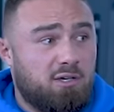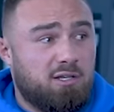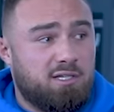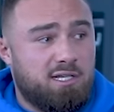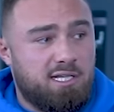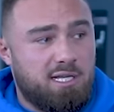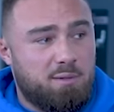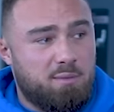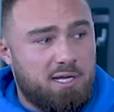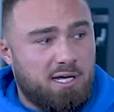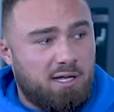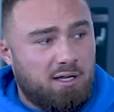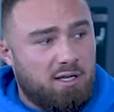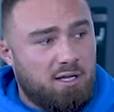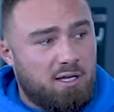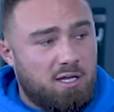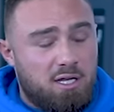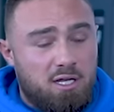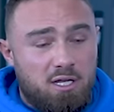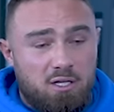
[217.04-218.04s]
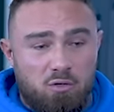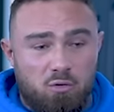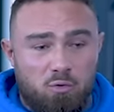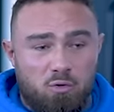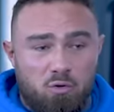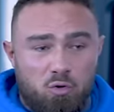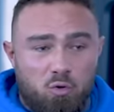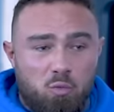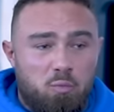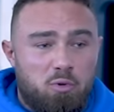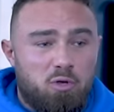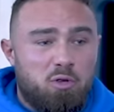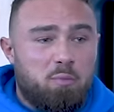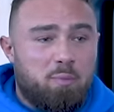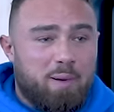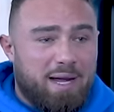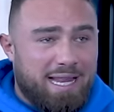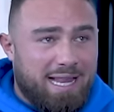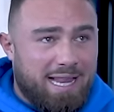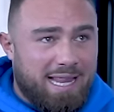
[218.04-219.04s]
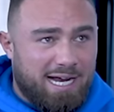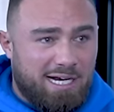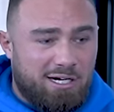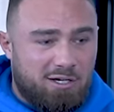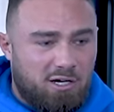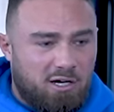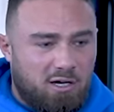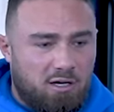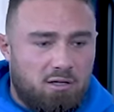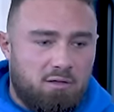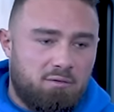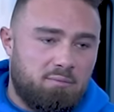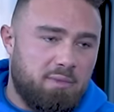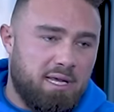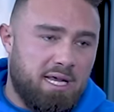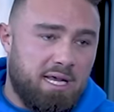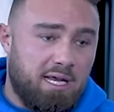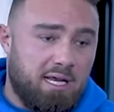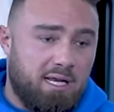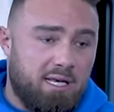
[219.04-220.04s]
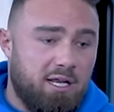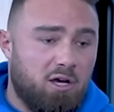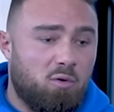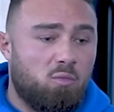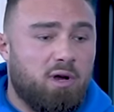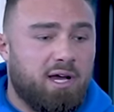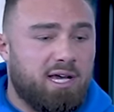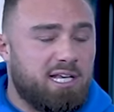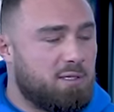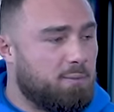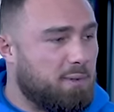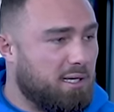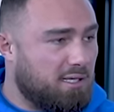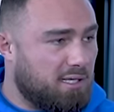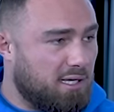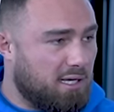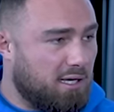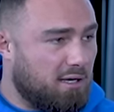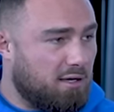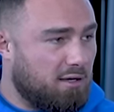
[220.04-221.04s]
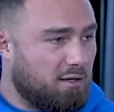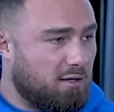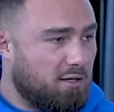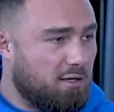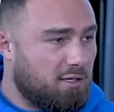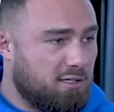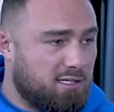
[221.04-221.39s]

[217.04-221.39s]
quand c'était bien mhm. donc on peut ne pas être d'accord mais néanmoins respecter euh,